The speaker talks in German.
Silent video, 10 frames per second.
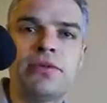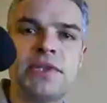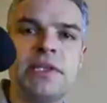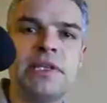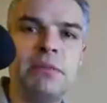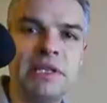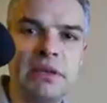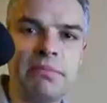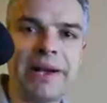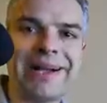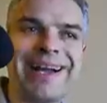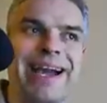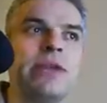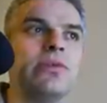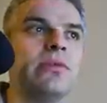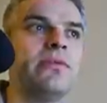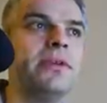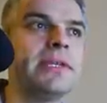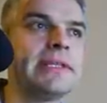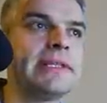cm Pack
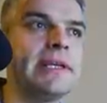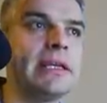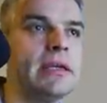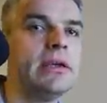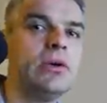41